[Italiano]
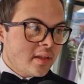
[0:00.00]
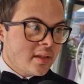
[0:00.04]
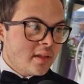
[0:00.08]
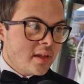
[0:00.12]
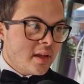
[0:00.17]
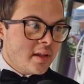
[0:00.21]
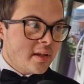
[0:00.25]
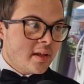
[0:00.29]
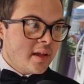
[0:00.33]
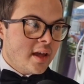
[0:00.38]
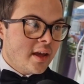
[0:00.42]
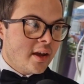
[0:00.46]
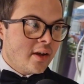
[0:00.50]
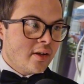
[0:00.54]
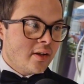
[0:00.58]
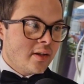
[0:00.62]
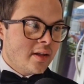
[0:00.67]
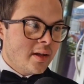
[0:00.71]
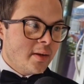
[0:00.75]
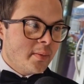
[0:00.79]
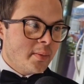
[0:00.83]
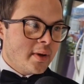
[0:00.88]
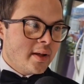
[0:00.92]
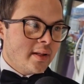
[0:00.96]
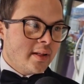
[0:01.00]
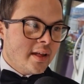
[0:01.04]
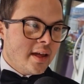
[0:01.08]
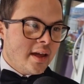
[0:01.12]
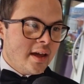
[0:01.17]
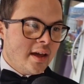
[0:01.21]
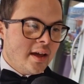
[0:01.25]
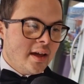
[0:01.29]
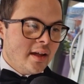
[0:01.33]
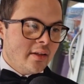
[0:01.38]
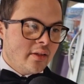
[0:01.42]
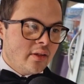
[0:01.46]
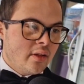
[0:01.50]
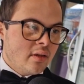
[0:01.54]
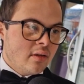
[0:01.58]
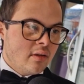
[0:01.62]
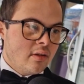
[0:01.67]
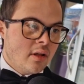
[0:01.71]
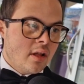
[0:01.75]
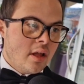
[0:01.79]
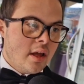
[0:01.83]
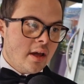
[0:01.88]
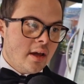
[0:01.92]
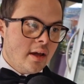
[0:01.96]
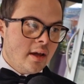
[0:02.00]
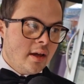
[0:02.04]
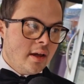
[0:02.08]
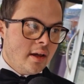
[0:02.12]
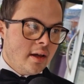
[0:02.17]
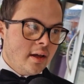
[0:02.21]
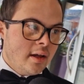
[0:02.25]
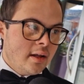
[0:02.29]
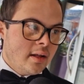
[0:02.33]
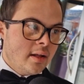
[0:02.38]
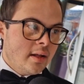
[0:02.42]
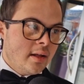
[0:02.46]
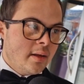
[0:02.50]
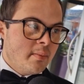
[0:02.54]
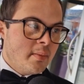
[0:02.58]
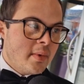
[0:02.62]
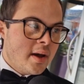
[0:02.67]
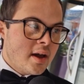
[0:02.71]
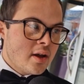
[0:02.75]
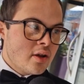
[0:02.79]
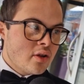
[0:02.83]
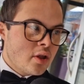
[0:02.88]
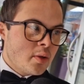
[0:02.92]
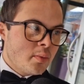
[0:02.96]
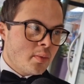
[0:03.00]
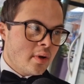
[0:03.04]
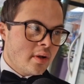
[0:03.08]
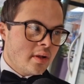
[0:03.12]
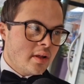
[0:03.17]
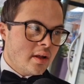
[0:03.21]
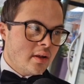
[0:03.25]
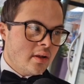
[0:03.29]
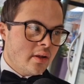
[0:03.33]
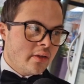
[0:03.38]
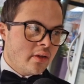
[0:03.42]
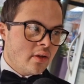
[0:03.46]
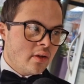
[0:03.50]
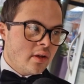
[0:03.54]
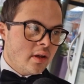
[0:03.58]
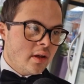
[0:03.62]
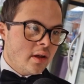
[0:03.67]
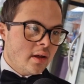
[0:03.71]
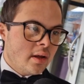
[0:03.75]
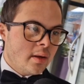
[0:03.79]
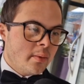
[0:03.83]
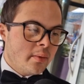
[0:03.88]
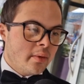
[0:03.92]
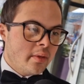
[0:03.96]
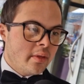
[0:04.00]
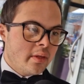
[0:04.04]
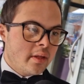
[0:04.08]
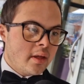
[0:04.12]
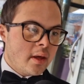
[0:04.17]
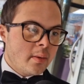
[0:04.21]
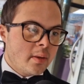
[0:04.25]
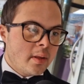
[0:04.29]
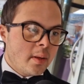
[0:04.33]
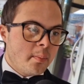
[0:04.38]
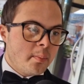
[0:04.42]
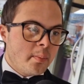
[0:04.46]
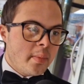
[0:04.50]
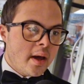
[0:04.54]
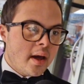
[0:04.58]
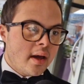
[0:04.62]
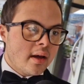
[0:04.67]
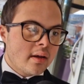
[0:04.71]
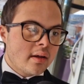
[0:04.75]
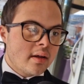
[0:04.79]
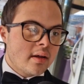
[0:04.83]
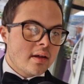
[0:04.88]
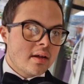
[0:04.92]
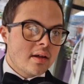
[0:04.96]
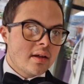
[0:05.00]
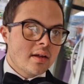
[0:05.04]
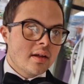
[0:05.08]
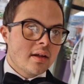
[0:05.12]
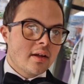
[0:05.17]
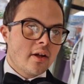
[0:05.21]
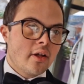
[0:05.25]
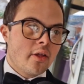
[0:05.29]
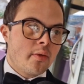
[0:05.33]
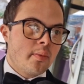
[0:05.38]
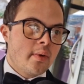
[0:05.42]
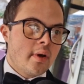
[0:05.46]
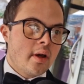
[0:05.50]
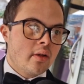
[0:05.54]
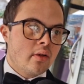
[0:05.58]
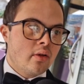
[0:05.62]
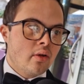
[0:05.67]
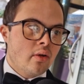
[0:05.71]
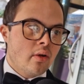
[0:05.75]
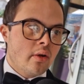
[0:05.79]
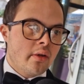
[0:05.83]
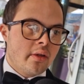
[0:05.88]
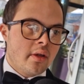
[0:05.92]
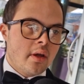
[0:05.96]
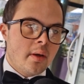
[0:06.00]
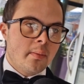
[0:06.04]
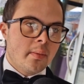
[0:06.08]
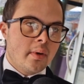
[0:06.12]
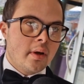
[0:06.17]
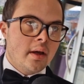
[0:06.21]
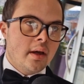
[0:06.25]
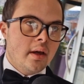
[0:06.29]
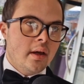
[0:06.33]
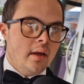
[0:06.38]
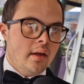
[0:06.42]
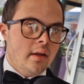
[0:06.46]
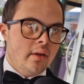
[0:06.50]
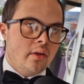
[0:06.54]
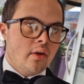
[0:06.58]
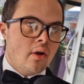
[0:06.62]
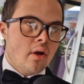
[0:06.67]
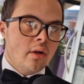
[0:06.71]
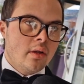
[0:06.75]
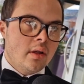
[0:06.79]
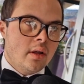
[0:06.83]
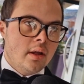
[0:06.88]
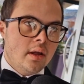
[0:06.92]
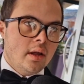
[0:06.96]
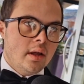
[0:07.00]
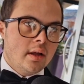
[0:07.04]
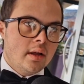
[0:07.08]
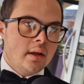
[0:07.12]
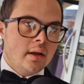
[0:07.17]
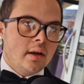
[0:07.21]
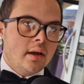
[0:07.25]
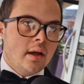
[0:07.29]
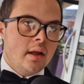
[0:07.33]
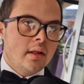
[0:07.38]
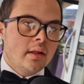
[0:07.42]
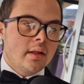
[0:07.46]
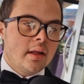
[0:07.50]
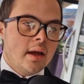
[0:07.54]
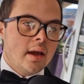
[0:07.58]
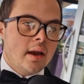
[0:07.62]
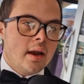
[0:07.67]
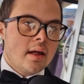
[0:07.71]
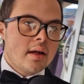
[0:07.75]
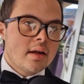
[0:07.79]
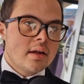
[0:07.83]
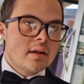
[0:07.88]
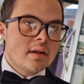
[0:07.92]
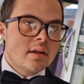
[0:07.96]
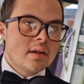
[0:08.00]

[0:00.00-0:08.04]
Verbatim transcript: Ti dicono di prendere le, le mangi, poi danno i soldi ai responsabili del bar, aspettano sempre i soldi di clientela.